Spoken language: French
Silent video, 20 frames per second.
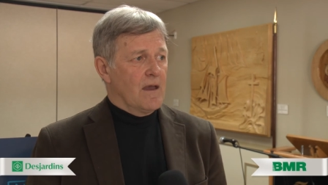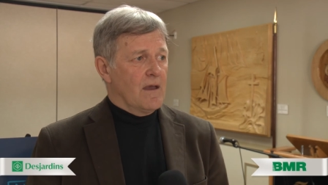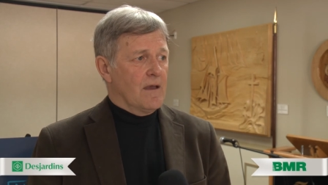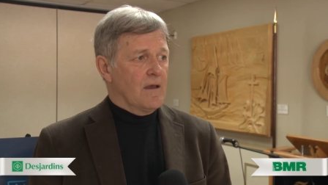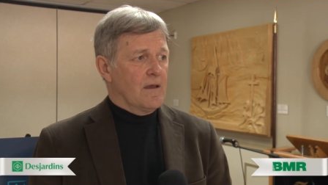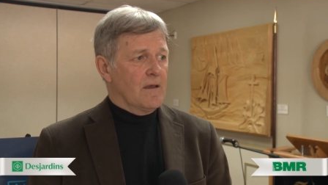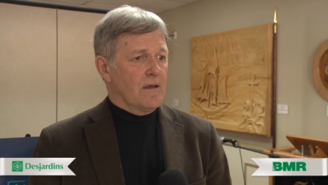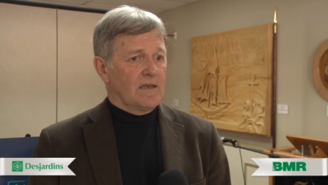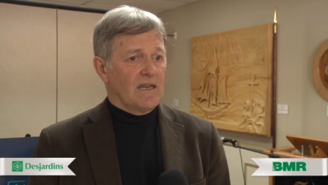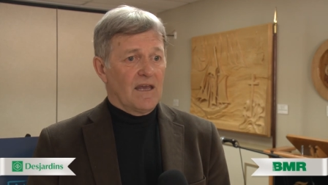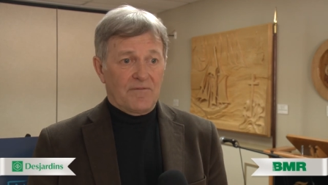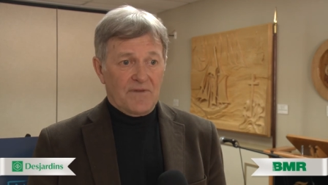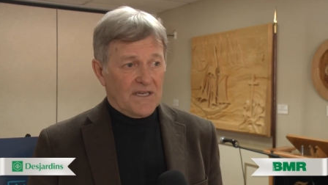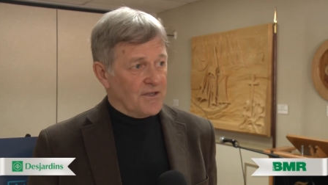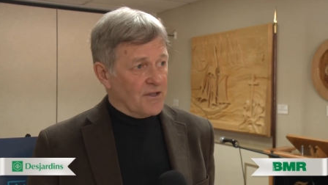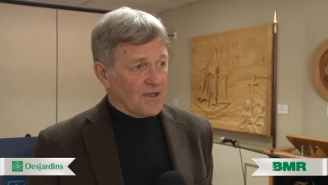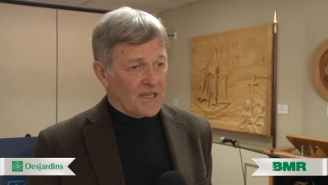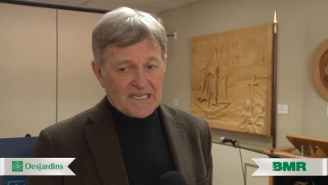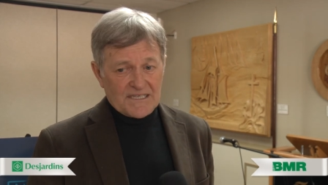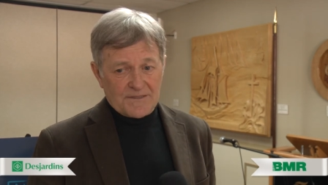Euh, la ville
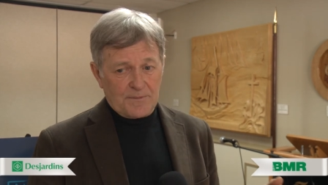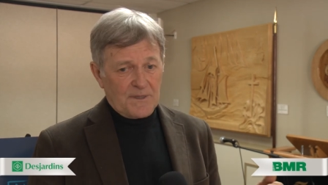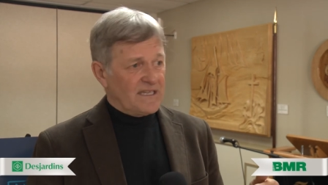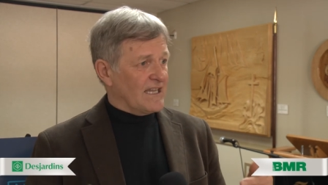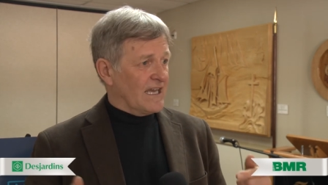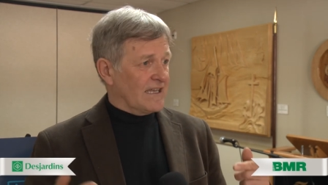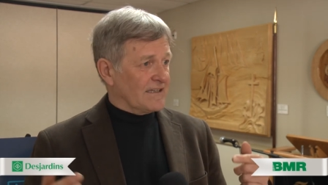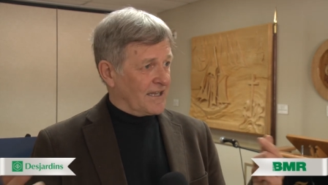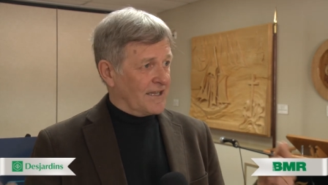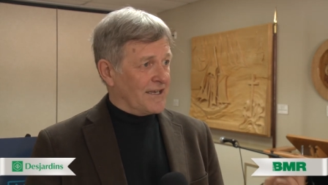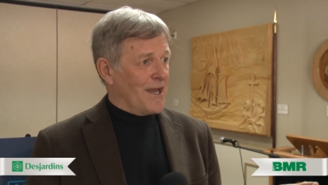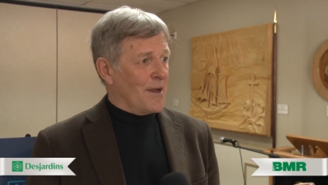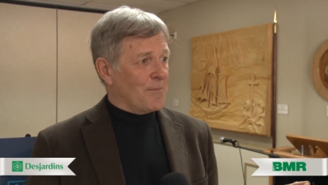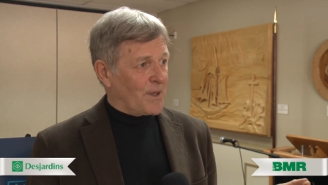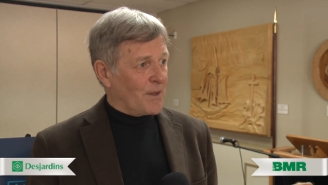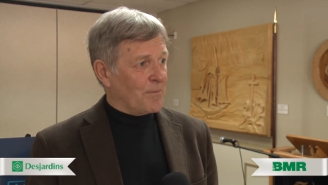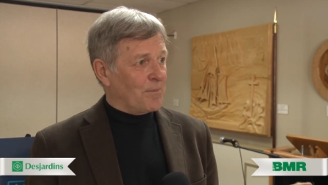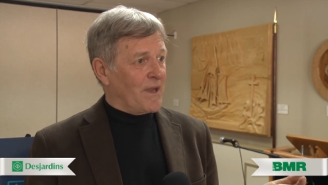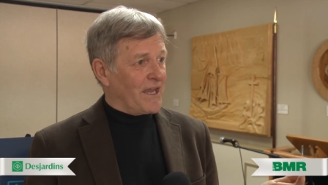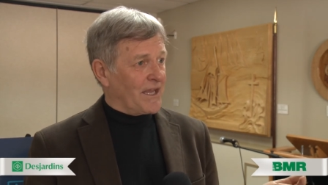de Gaspé est en train d'en
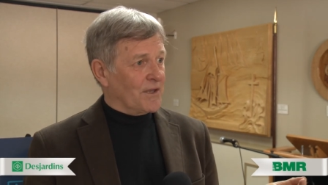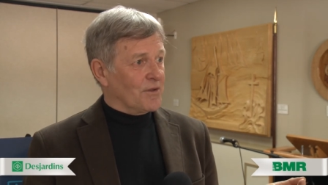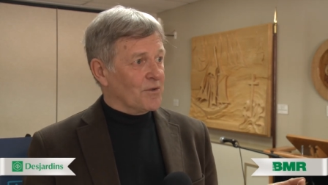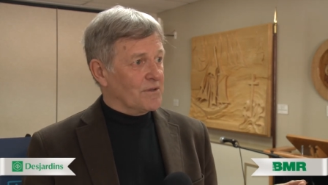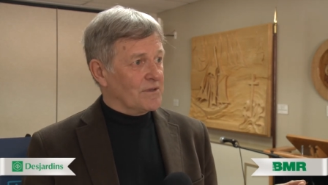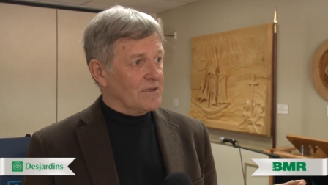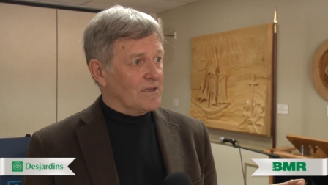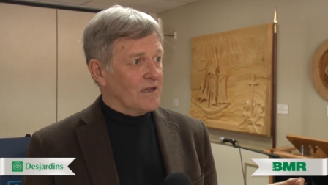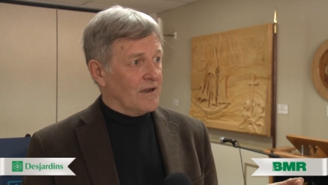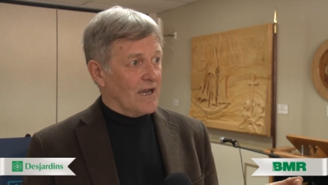préparer une.